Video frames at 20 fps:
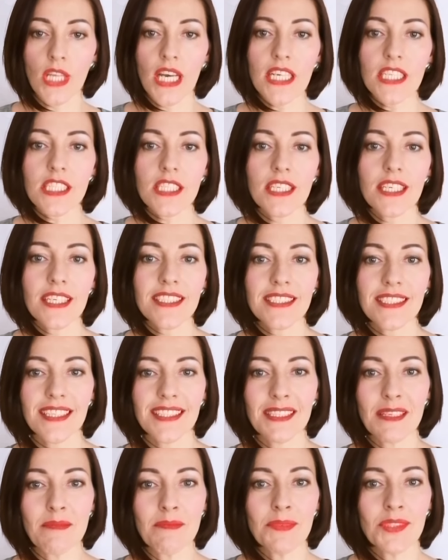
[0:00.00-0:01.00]
Также я
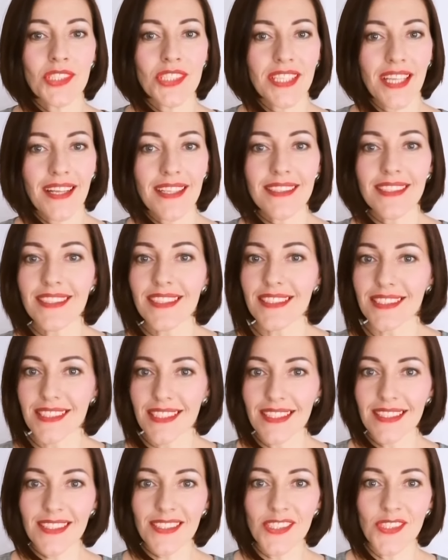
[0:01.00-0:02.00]
где-то мечтала,
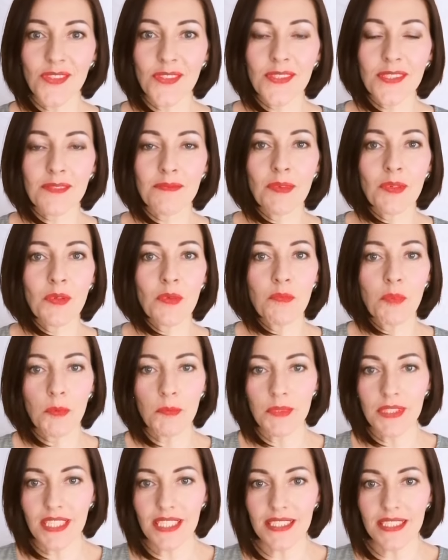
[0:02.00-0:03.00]
надеялась, что я смогу
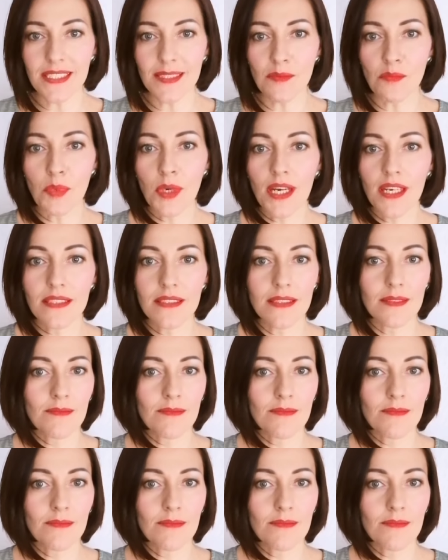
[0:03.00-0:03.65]
поменять себя,